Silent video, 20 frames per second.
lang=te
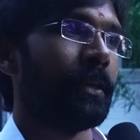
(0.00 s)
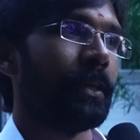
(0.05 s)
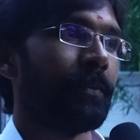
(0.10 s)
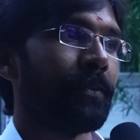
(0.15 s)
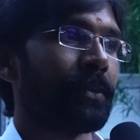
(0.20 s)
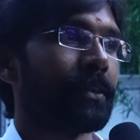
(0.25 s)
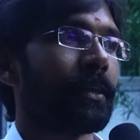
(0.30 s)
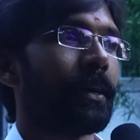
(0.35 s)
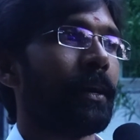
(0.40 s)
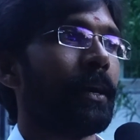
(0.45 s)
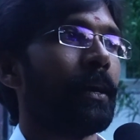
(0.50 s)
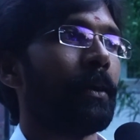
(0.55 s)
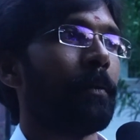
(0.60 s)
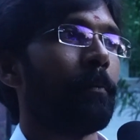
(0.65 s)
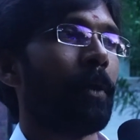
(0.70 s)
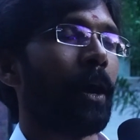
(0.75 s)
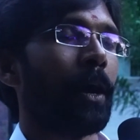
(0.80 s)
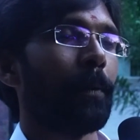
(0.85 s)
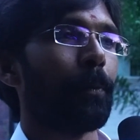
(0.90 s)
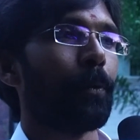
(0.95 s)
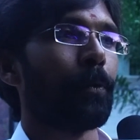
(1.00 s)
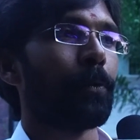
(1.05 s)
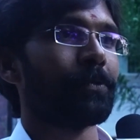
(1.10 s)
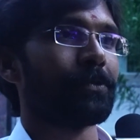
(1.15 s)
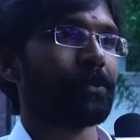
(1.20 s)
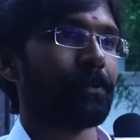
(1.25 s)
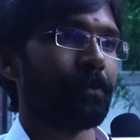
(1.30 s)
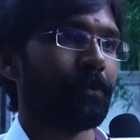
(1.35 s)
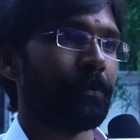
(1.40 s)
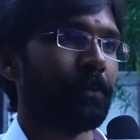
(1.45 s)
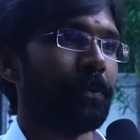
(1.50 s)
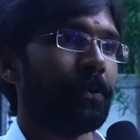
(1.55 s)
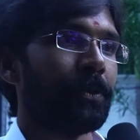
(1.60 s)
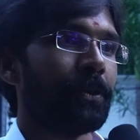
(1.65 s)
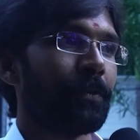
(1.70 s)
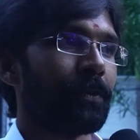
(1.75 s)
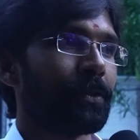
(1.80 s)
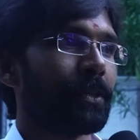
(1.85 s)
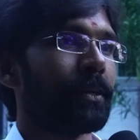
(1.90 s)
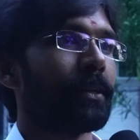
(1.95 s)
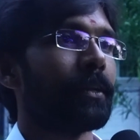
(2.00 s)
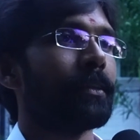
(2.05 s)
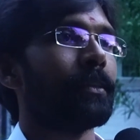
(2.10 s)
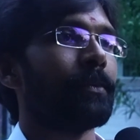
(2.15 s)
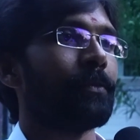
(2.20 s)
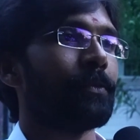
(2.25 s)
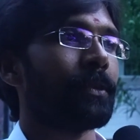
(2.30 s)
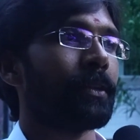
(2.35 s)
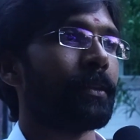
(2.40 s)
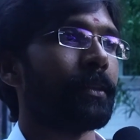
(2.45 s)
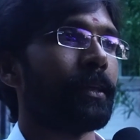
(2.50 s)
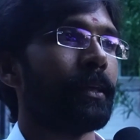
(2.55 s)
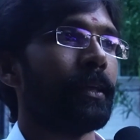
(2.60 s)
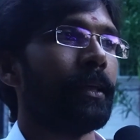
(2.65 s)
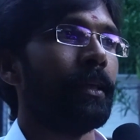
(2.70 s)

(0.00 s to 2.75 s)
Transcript: యువత మార్పు కోసం యువత అనేది ఉన్నది